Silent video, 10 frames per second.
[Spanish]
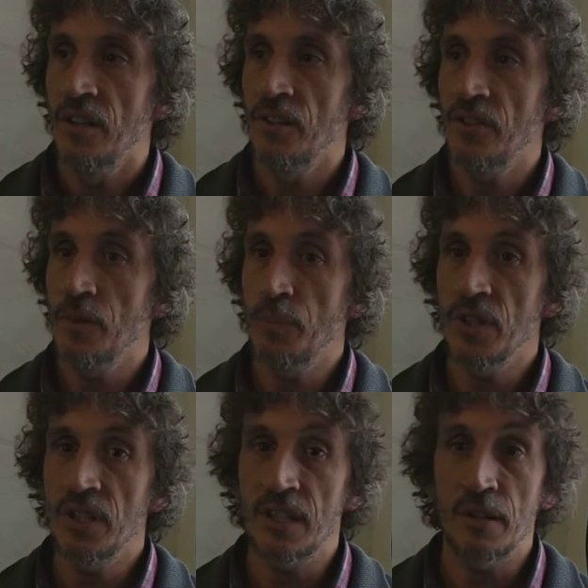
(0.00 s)
No se
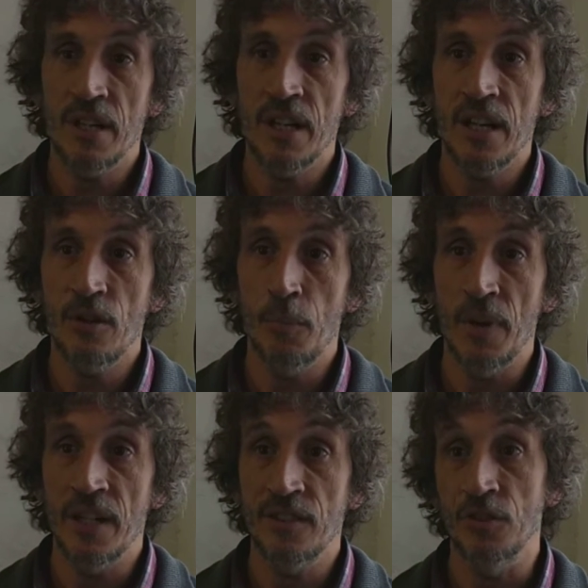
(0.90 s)
puede trabajar los
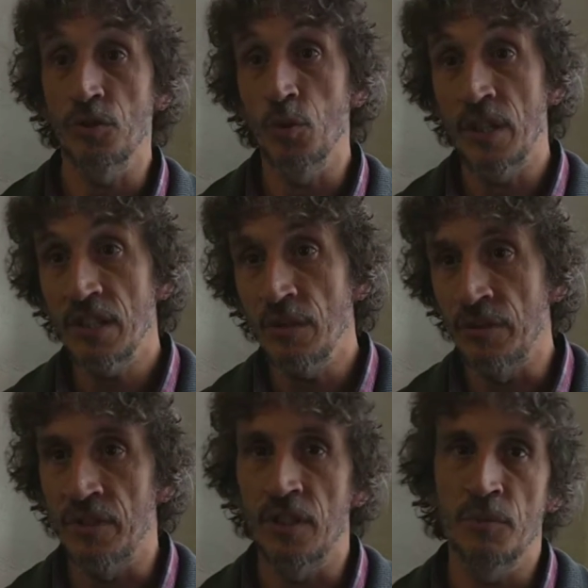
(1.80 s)
planes
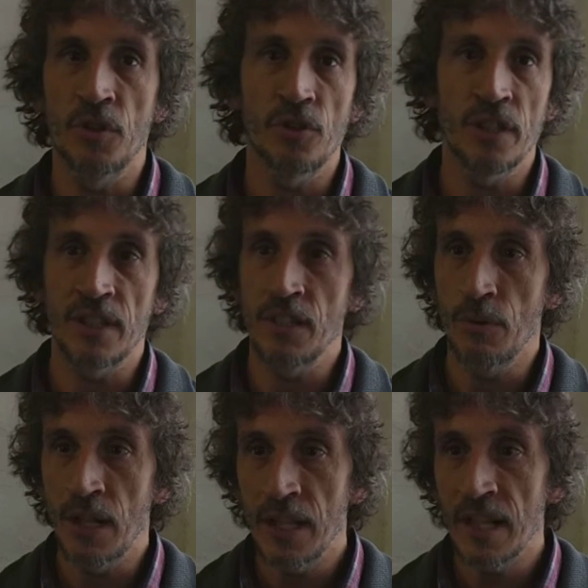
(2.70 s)
socioeducativos, se terminó conectar
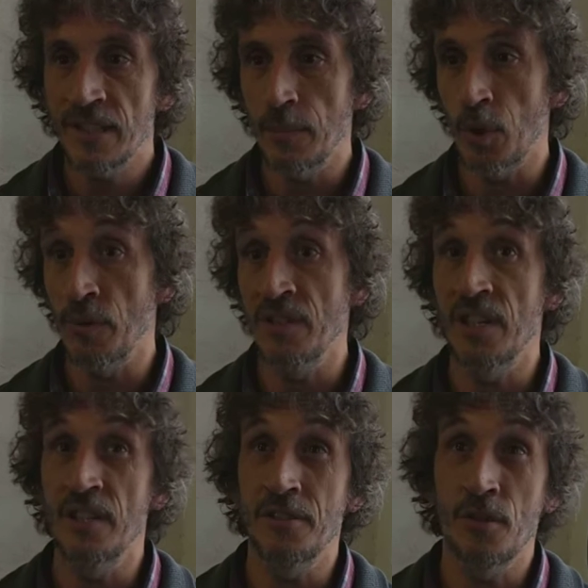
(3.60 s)
igualdad, se
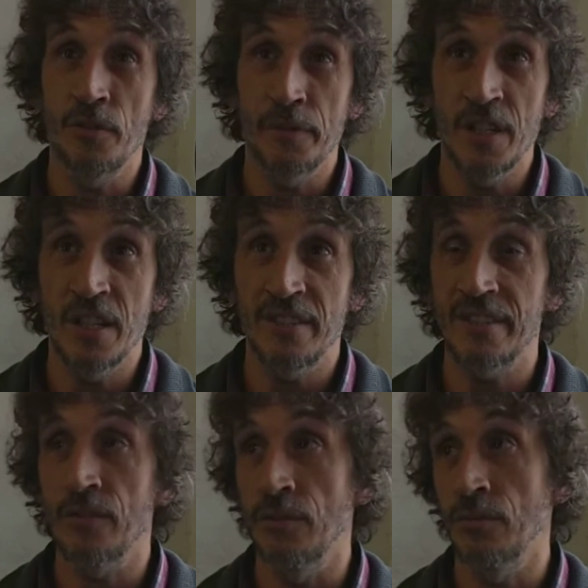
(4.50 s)
provincializó el
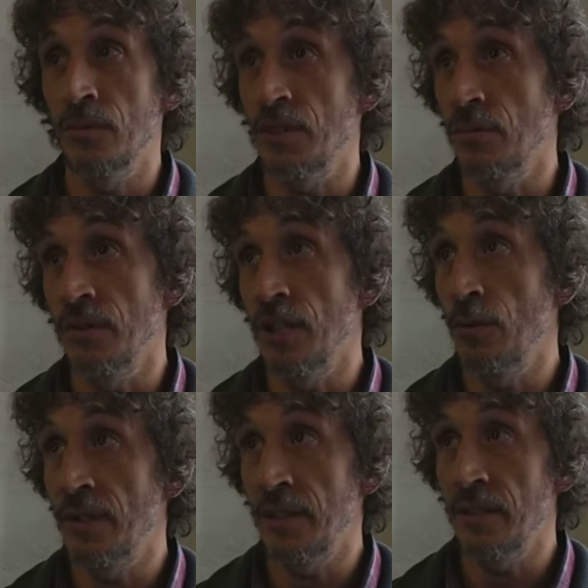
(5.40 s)
FINES con un
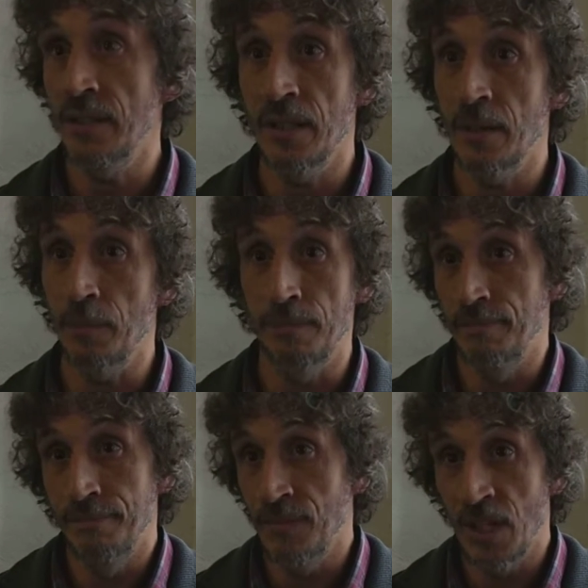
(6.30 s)
resultado bastante,
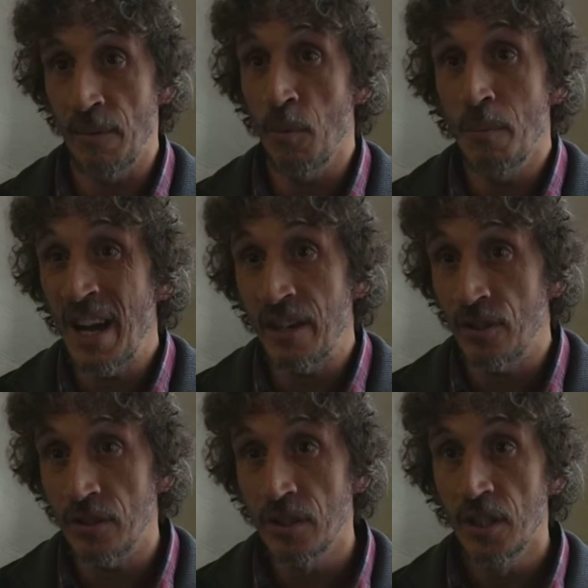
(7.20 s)
digamos,
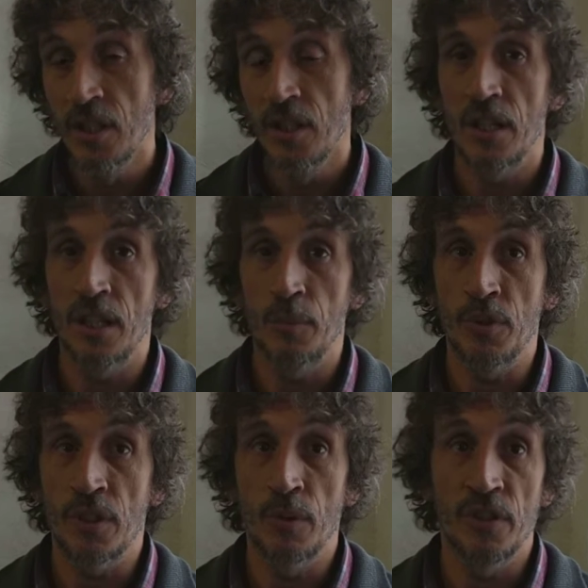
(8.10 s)
magro, eh,
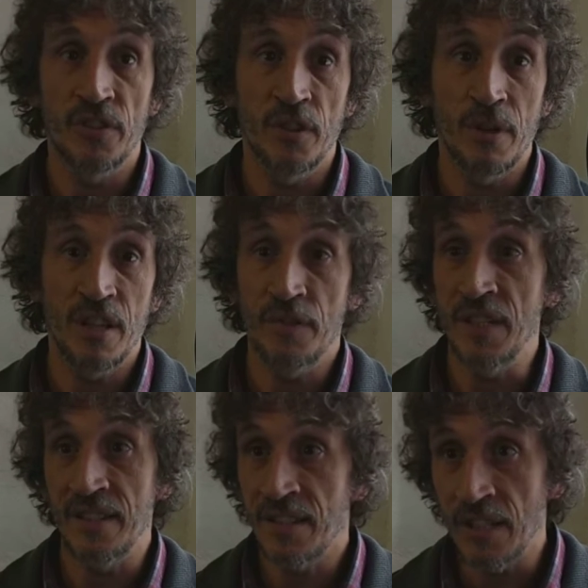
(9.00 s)
porque bueno, se va
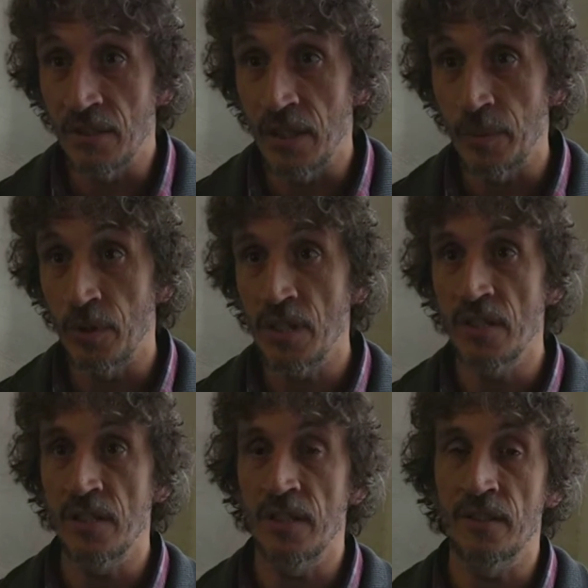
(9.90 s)
desfinanciando en las
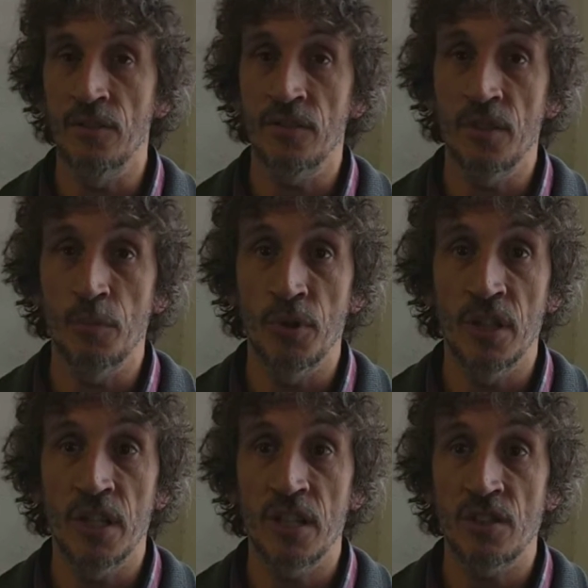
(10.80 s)
provincias. No se
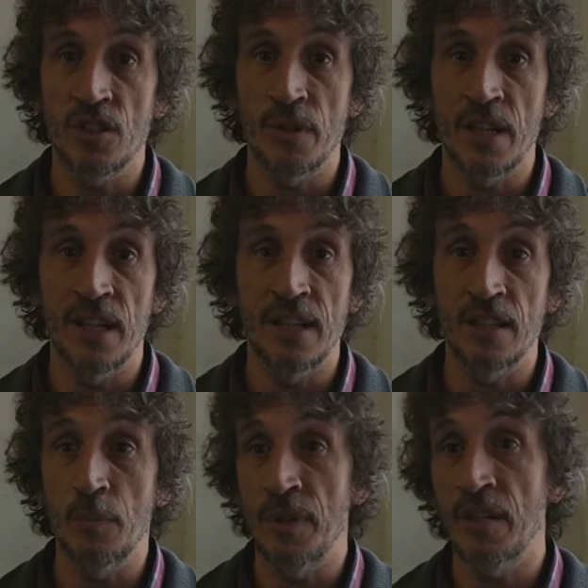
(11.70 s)
puede llevar
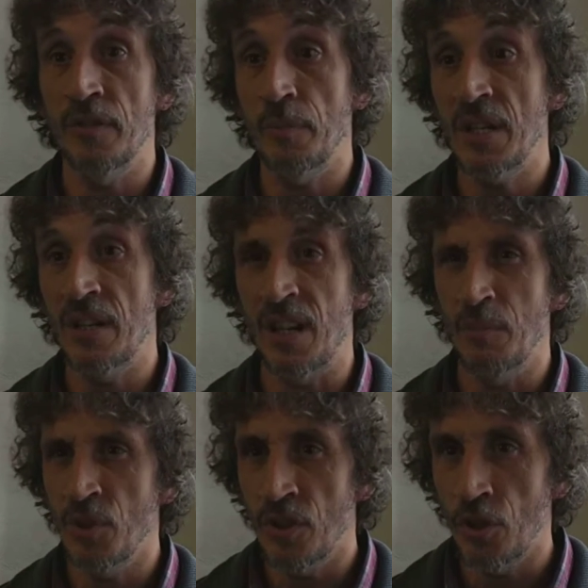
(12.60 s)
adelante el PNFP,
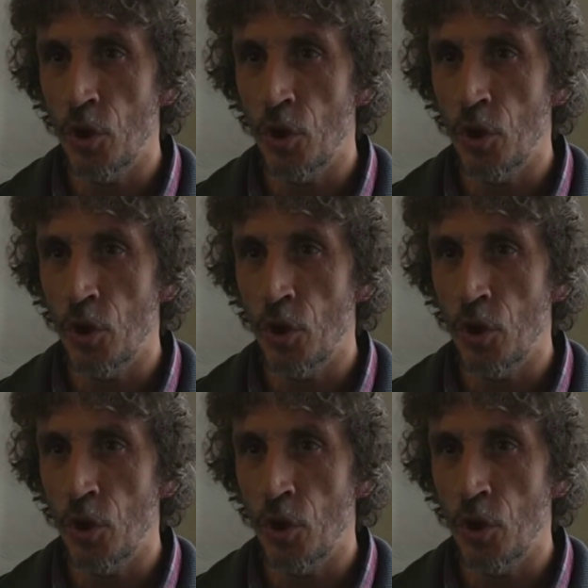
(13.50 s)
cambió de